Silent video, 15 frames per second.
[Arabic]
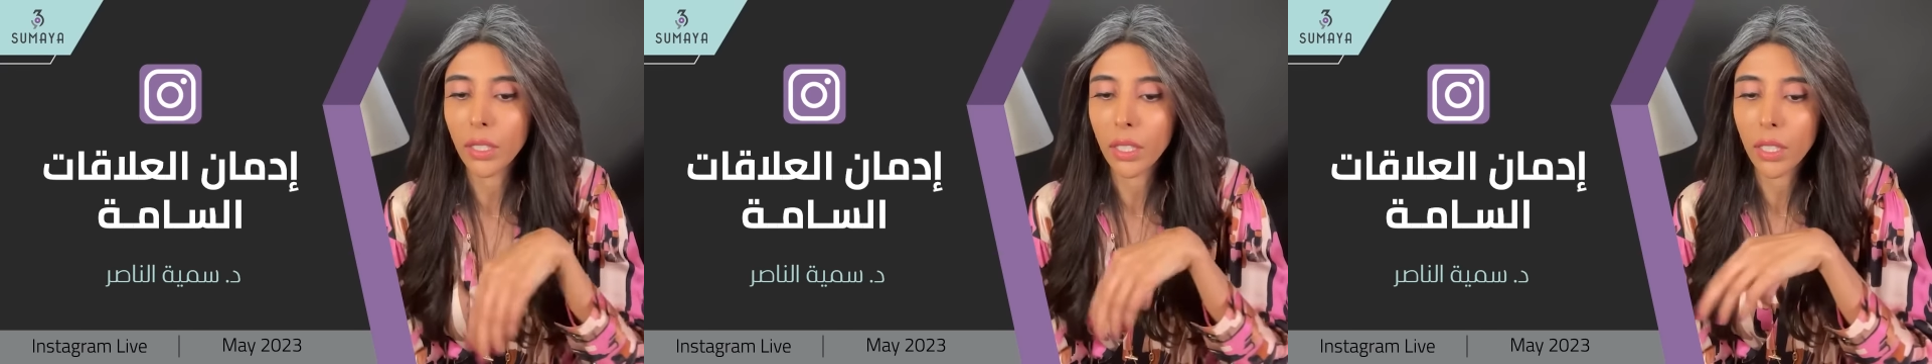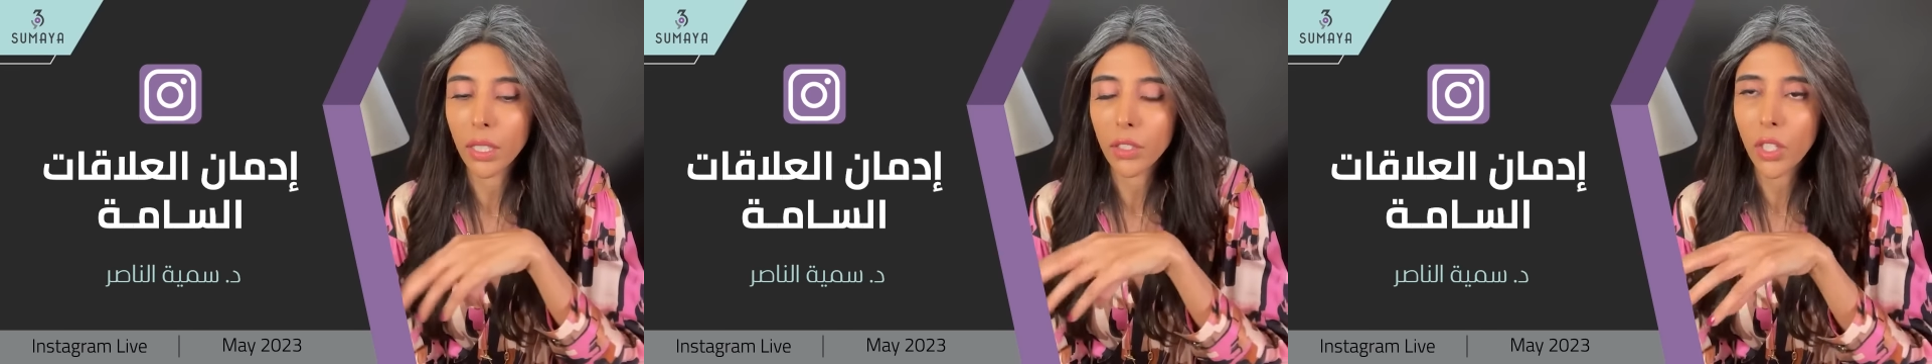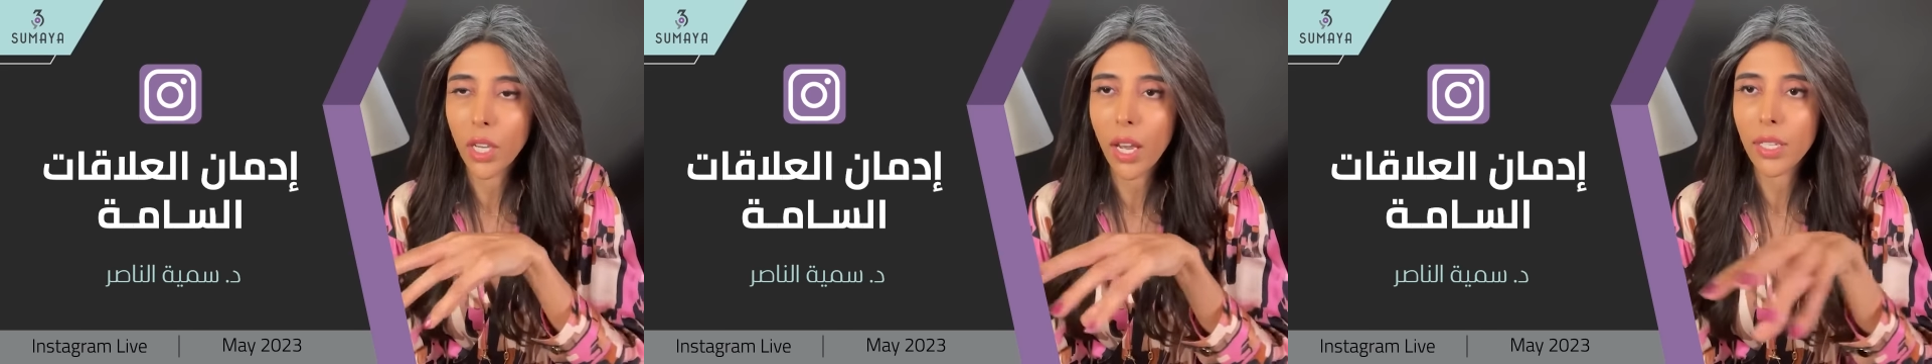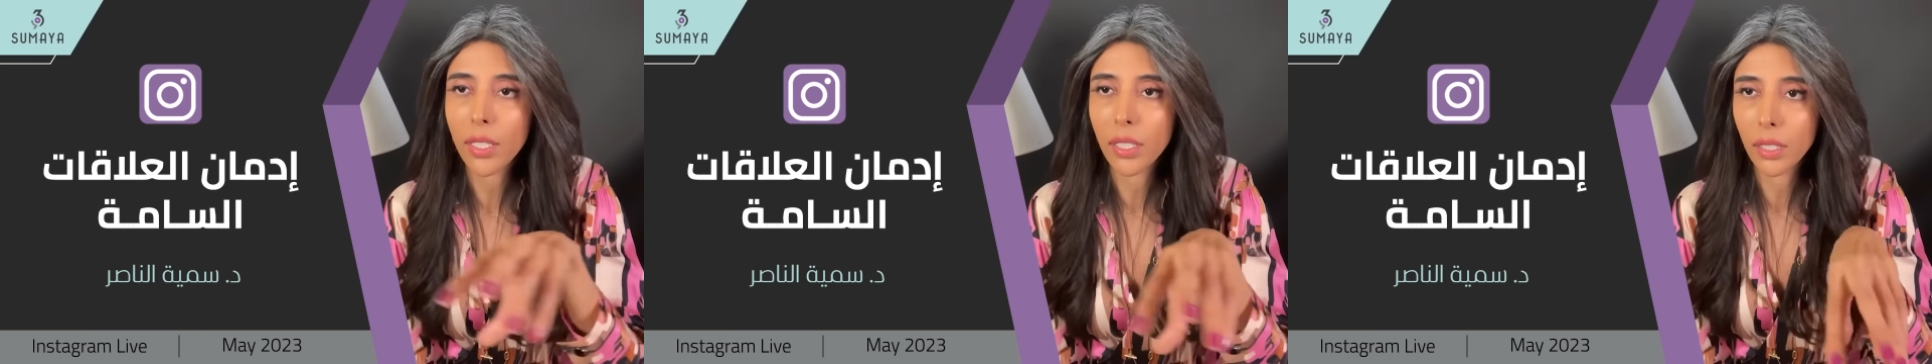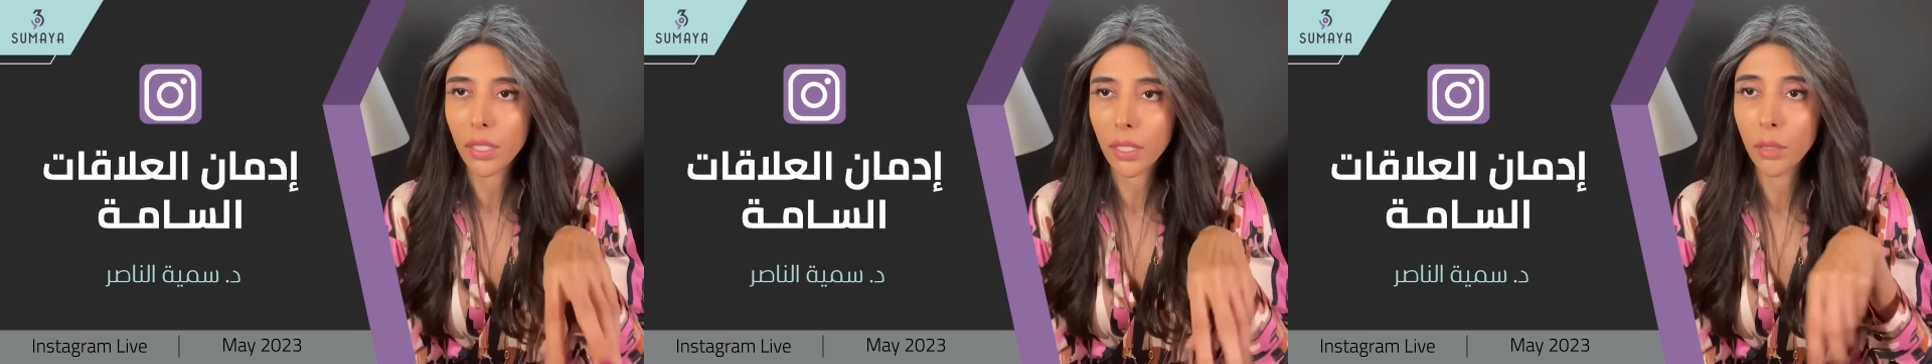
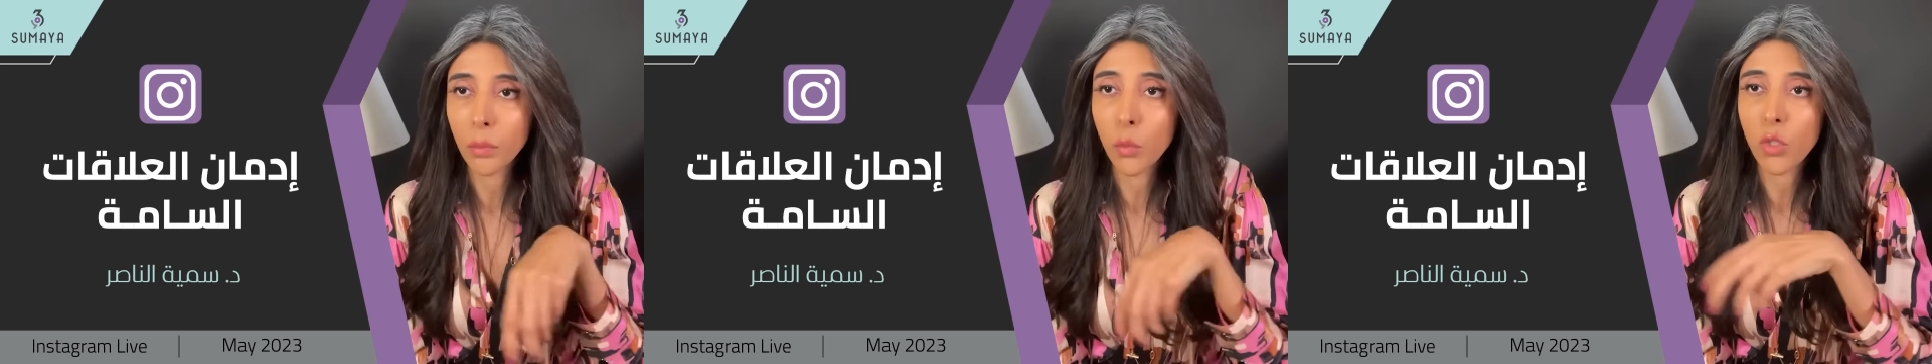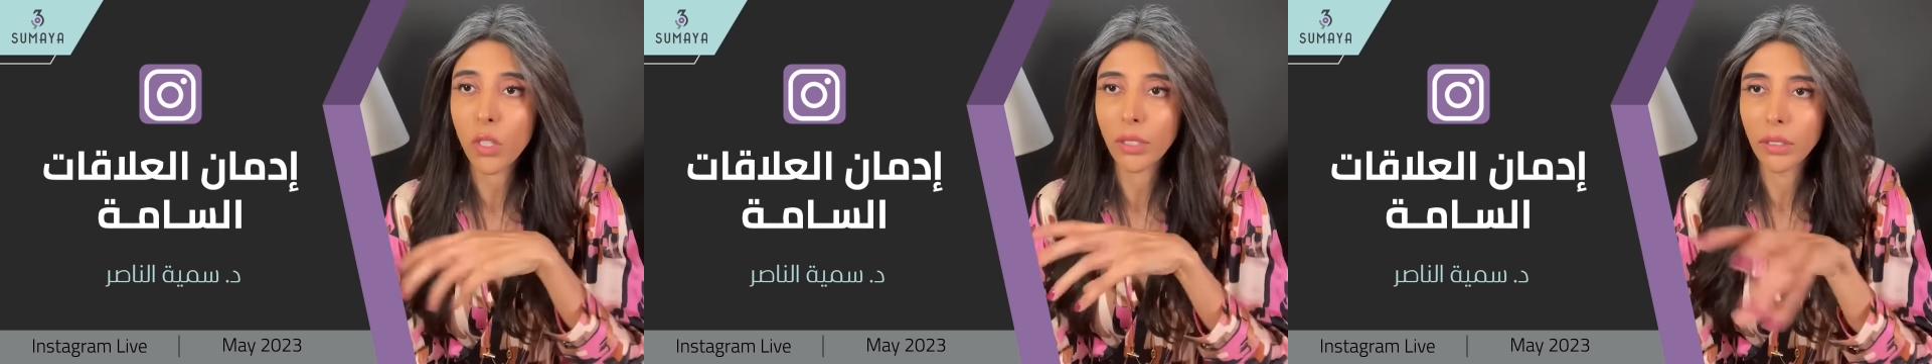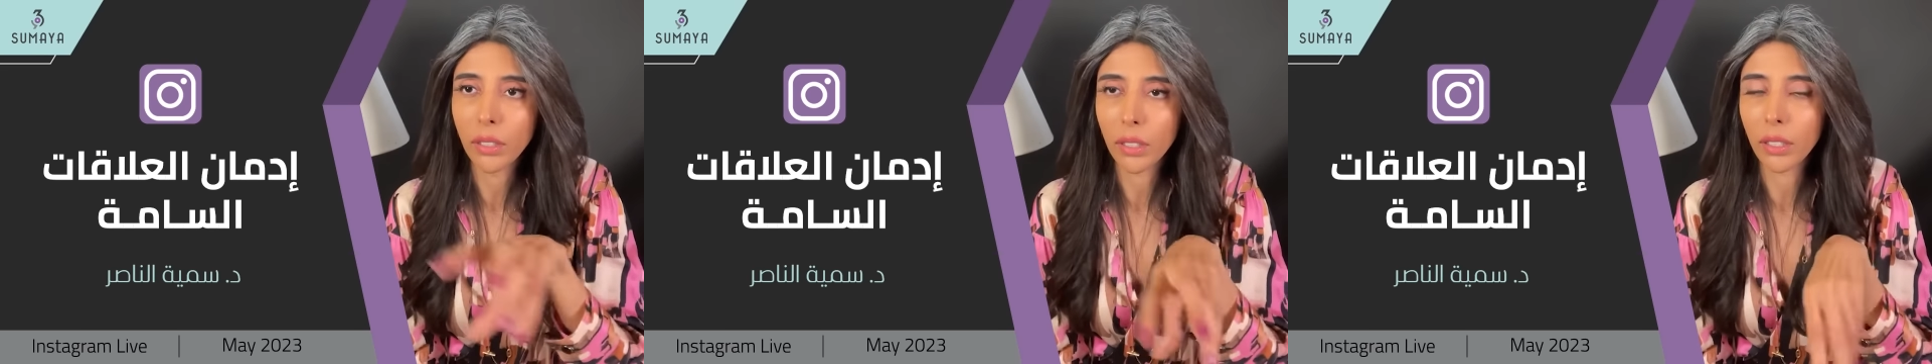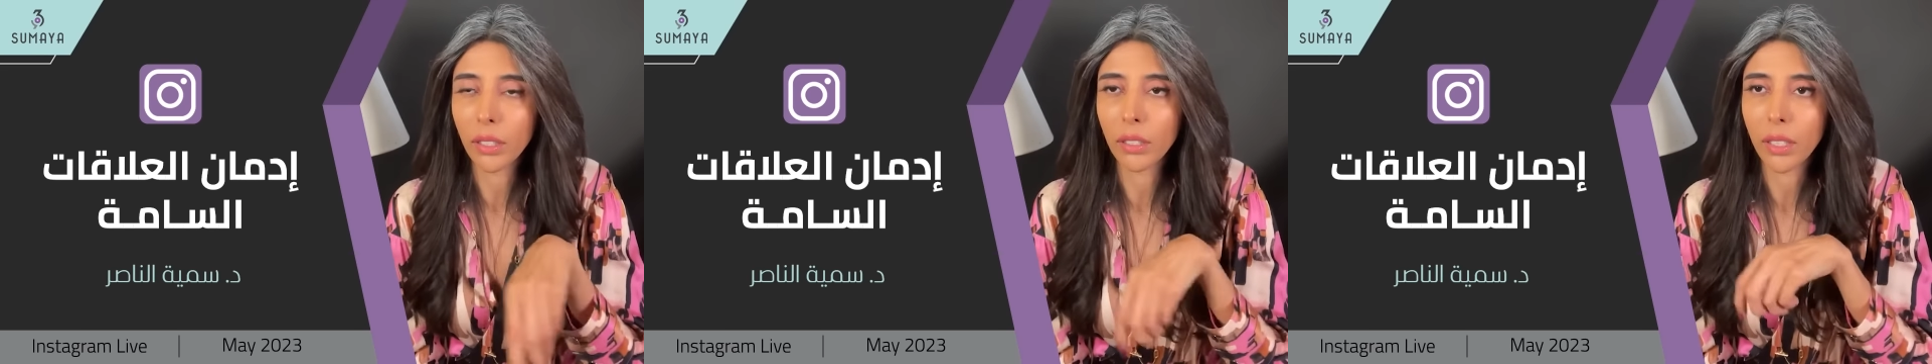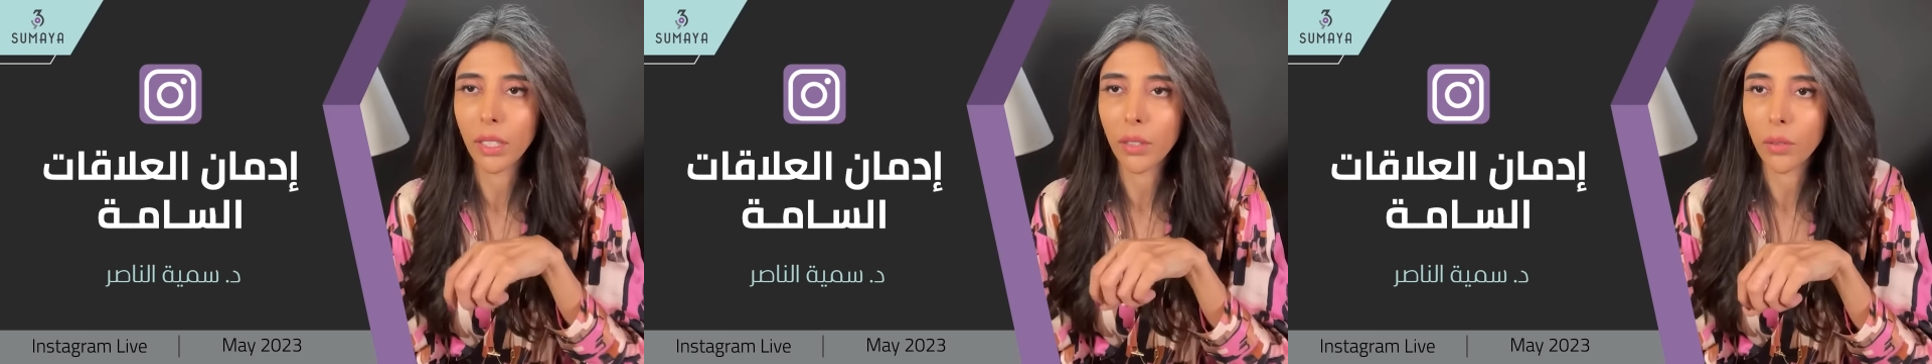الأشخاص المصدقين